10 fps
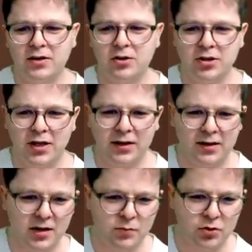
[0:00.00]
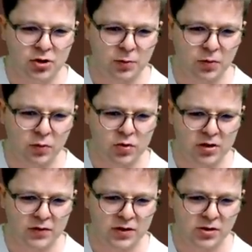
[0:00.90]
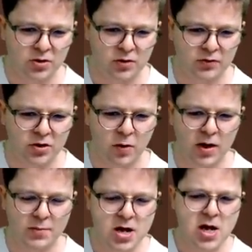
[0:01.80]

dotknięta nie musi się poruszać, więc go cofnąłem.